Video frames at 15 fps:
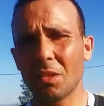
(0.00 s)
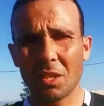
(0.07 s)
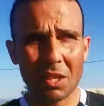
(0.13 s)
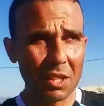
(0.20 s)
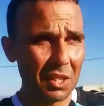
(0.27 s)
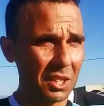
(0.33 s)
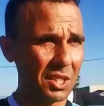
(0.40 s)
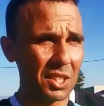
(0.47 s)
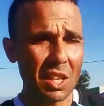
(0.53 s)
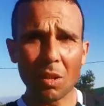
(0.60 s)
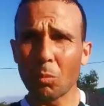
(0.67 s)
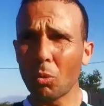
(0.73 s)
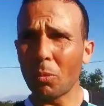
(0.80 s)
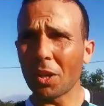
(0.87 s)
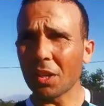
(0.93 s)
لاحتضان
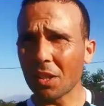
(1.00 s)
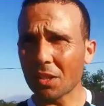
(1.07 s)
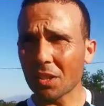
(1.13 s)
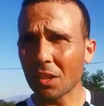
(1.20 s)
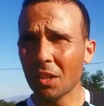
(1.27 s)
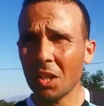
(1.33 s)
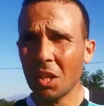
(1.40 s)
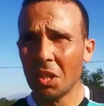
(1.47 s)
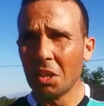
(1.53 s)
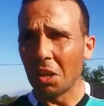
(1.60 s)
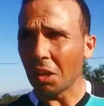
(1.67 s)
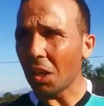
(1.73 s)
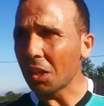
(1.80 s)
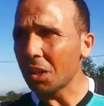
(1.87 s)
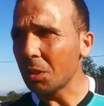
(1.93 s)
المباريات
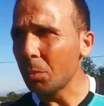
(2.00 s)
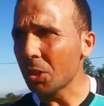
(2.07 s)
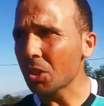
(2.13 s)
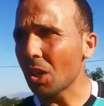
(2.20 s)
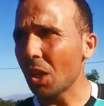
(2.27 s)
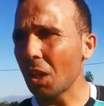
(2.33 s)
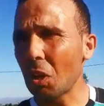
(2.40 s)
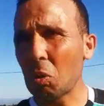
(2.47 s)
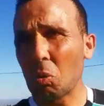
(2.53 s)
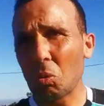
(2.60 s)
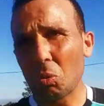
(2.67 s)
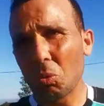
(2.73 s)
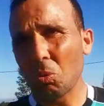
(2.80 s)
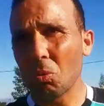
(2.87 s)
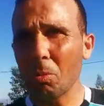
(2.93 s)
القادمه ان شاء الله
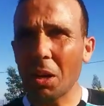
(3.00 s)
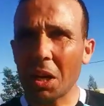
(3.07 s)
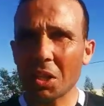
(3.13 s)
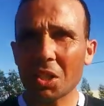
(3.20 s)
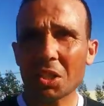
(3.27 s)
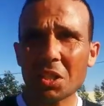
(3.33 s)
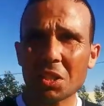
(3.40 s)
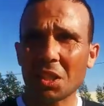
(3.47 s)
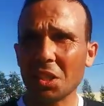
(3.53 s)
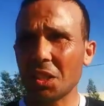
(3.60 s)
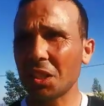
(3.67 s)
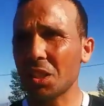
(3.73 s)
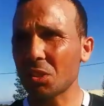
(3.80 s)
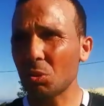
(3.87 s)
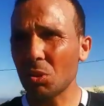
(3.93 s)
وما كانش شي
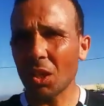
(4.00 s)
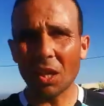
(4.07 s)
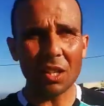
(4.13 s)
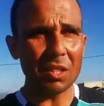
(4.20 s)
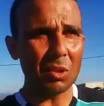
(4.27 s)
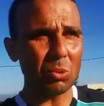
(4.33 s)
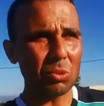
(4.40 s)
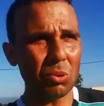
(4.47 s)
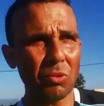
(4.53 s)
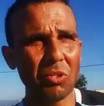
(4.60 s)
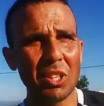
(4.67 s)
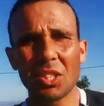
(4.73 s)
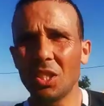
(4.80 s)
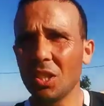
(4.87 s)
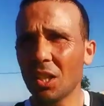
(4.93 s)
استعدادات كنا كنهودوا في
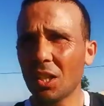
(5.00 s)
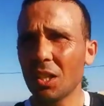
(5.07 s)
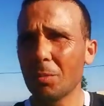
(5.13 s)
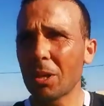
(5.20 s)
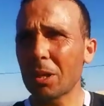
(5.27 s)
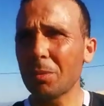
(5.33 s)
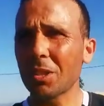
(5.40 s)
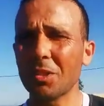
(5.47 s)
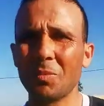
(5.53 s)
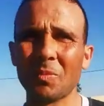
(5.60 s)
العشيه آه، بالنسبه لكم